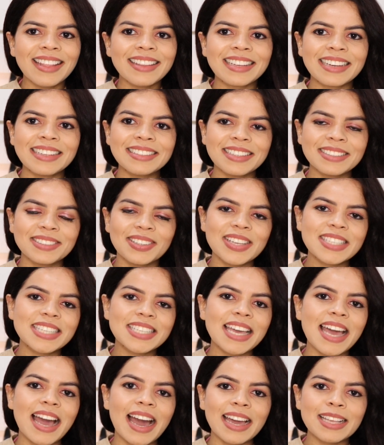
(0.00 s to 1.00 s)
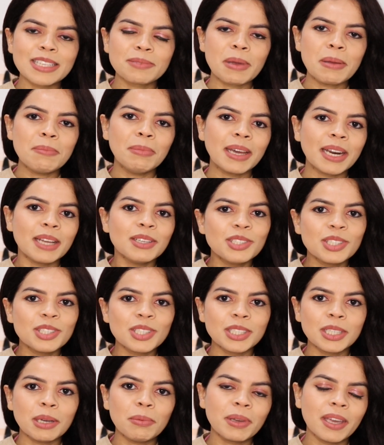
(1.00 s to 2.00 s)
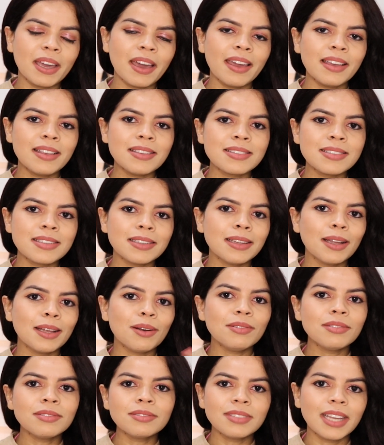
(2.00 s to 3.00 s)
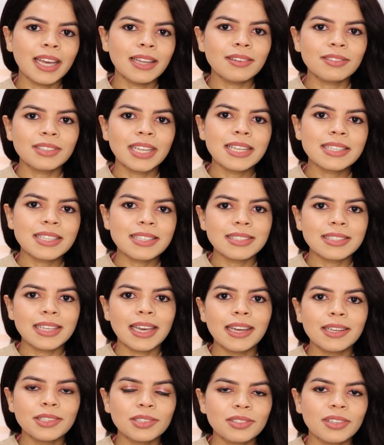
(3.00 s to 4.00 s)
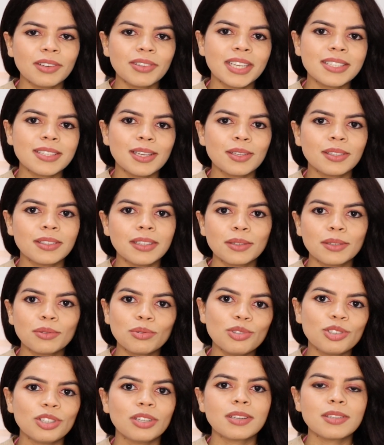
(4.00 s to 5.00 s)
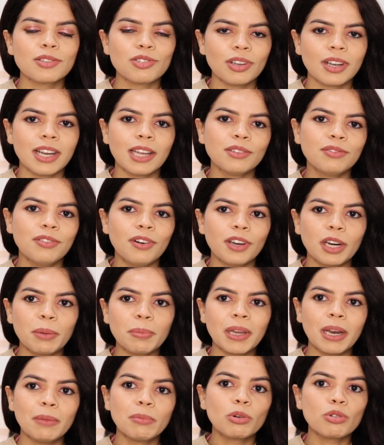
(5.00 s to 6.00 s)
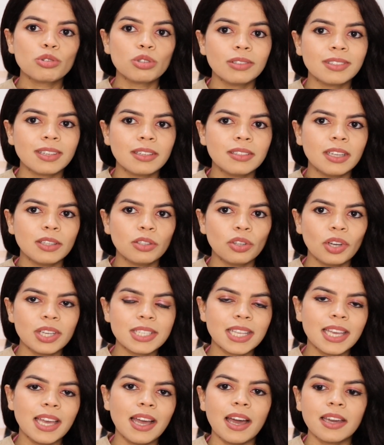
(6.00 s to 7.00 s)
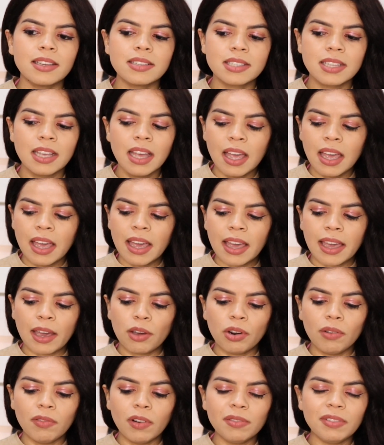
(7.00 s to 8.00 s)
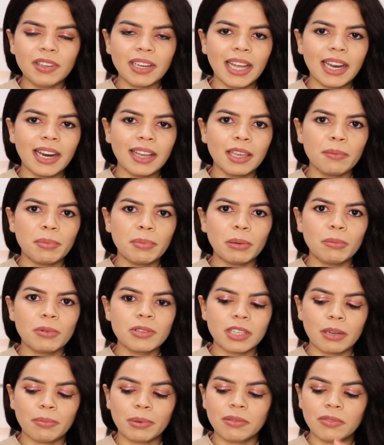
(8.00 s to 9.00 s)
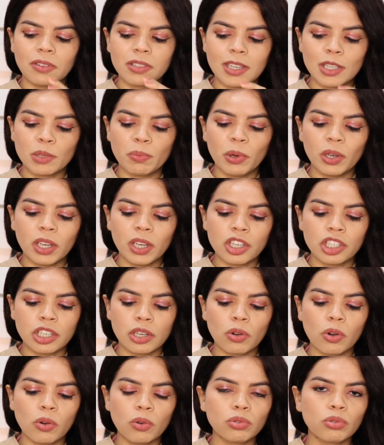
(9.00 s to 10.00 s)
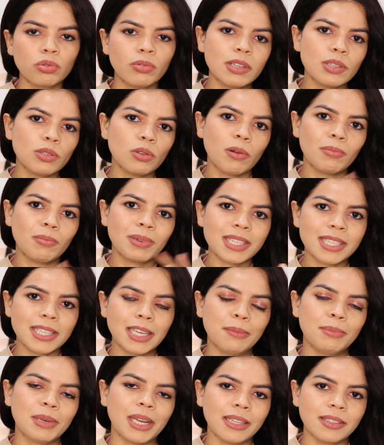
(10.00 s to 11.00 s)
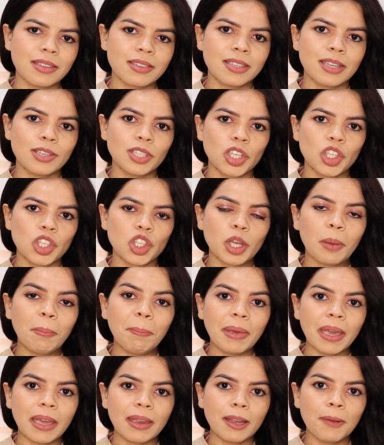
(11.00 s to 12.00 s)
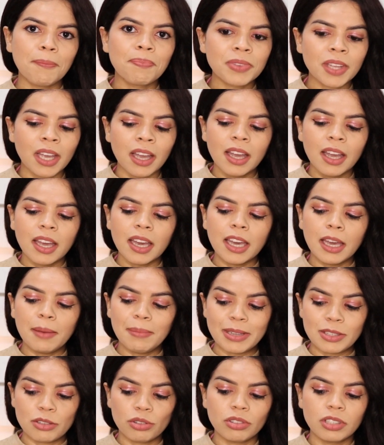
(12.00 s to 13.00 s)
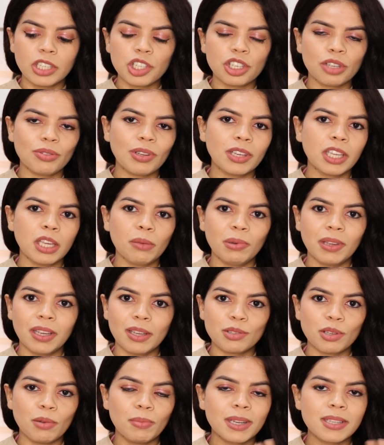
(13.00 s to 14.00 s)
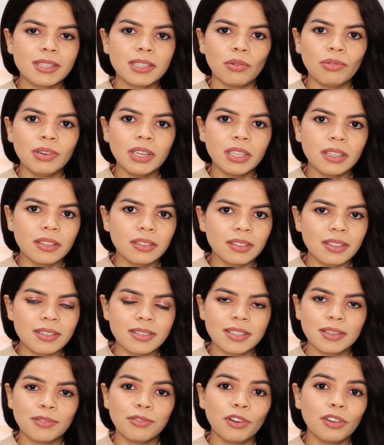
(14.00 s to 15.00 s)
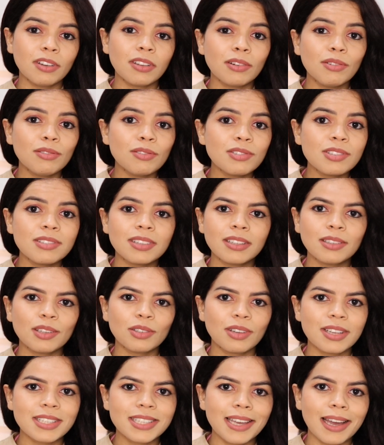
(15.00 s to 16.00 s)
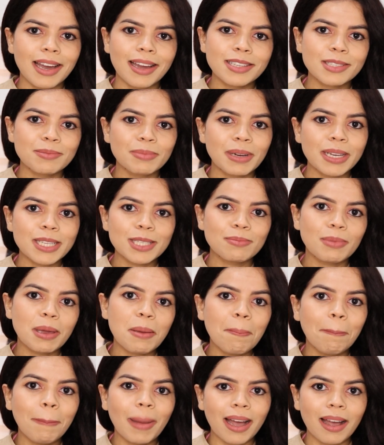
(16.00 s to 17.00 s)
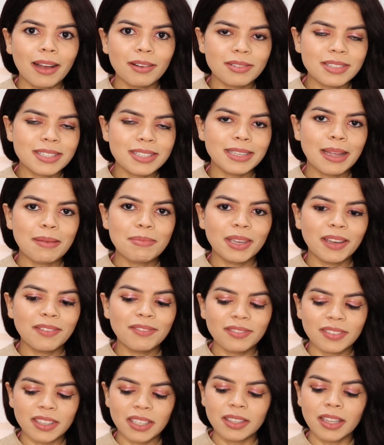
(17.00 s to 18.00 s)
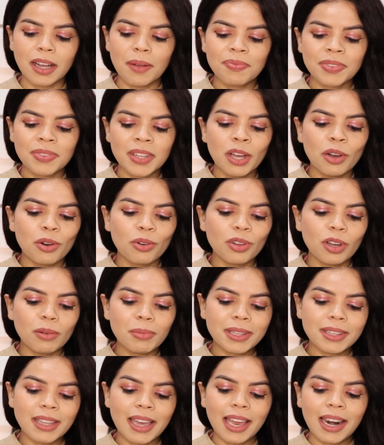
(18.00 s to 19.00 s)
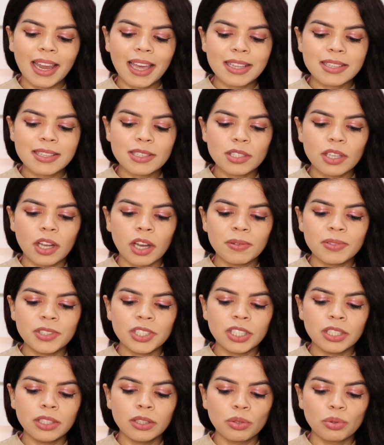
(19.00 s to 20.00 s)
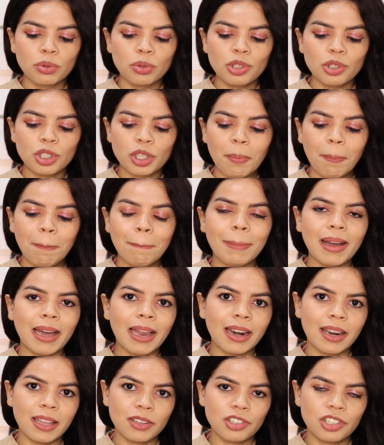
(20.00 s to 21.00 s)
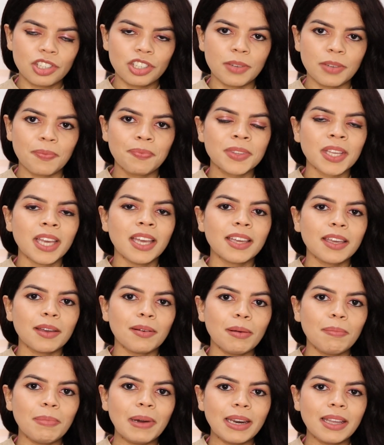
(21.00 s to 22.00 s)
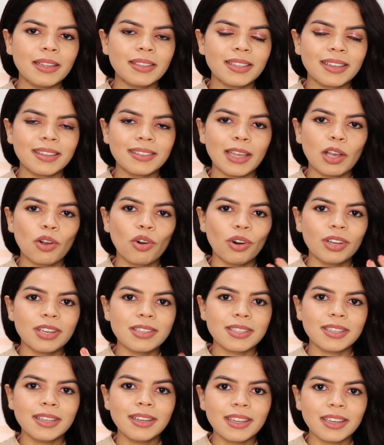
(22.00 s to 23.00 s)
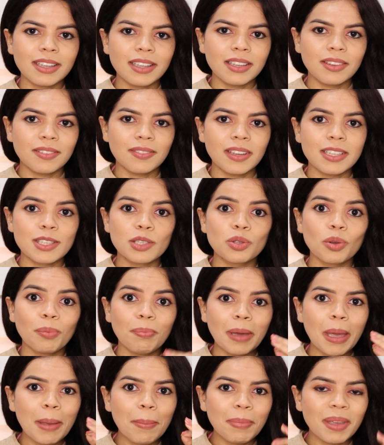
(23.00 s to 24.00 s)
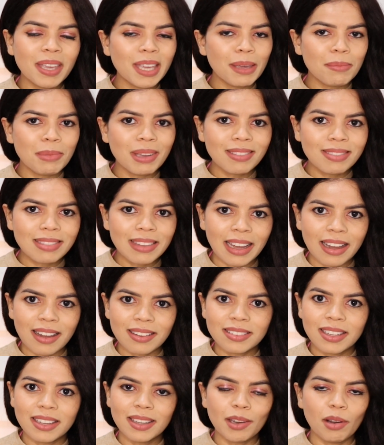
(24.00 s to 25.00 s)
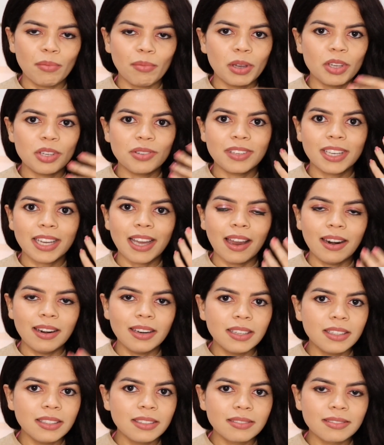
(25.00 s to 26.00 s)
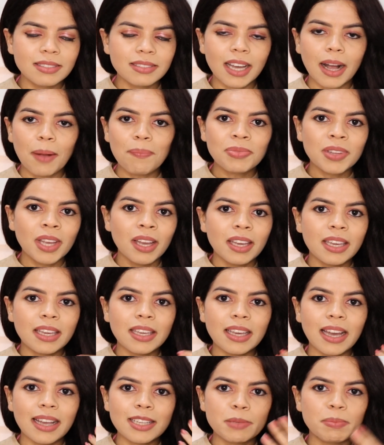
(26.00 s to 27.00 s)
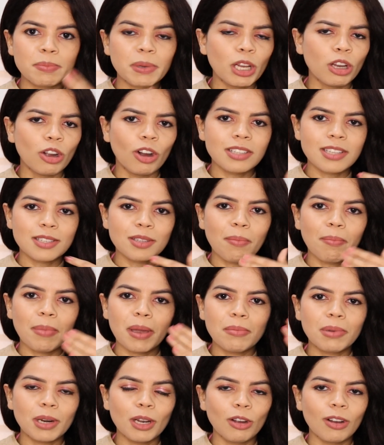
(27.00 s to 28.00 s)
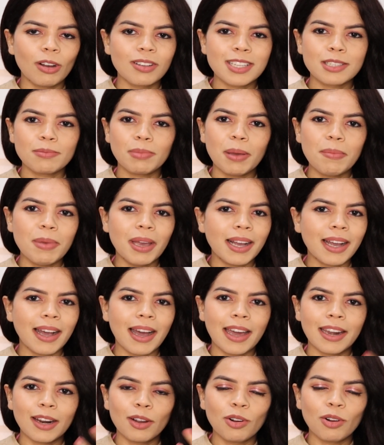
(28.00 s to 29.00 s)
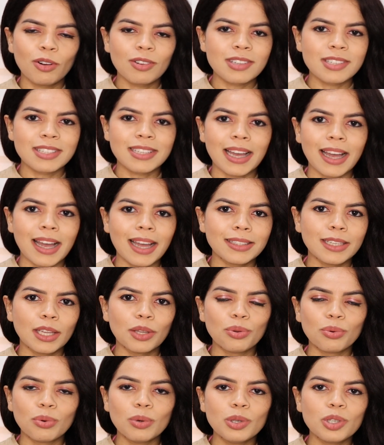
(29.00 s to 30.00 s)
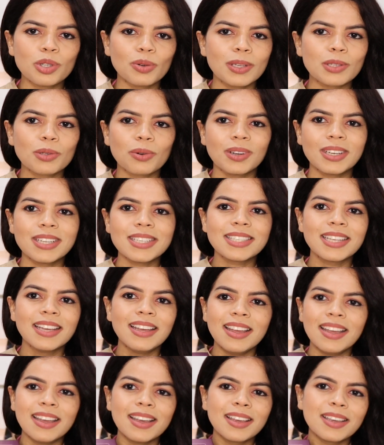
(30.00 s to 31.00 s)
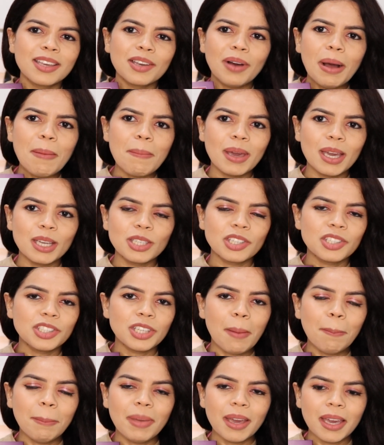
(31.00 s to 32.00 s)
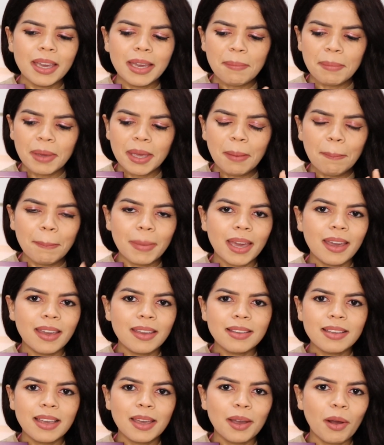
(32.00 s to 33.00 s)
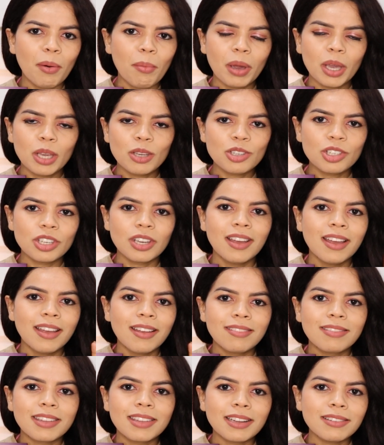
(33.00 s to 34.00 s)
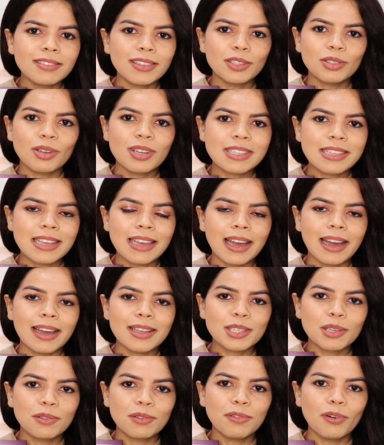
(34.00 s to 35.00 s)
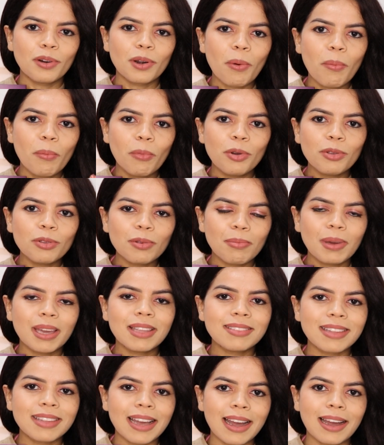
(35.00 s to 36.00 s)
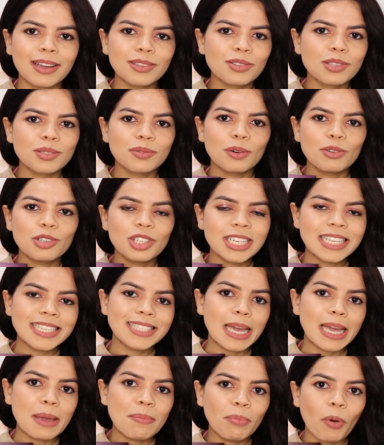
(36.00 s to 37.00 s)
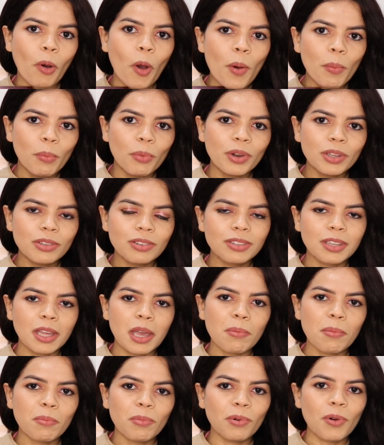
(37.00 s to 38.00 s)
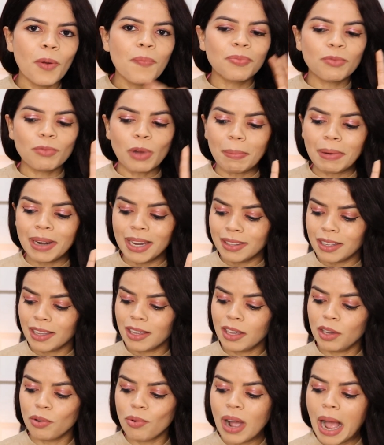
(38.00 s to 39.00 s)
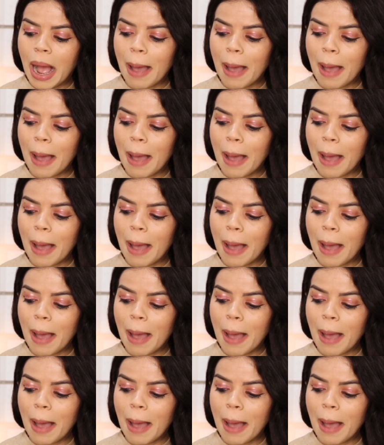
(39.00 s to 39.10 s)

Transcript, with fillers: 32 reais, bem baratinha, porque aí se não, né, não desse certo, não ia ser tanto dinheiro assim jogado fora, porque ela me custou 32 reais. Eu não vou virar ela aqui pra mostrar pra vocês, porque chegou com duas sombras quebradas, né, gente? Que pena. É, mas eu tô deixando aqui porque as sombras são lindas e foram uns 32 reais mais bem pagos da minha vida. O nome dela é Soft Nude Palette que é uma paleta que tem cores incríveis, super pigmentada, realmente fica linda. E as brilhosas são bem brilhosas, bem a minha cara, rosada, nude, umas cores que eu amei, gente. Amei, amei, amei, realmente... R$32,00 que foram muito bem dados, vou utilizar aí por muito tempo, uma paleta que eu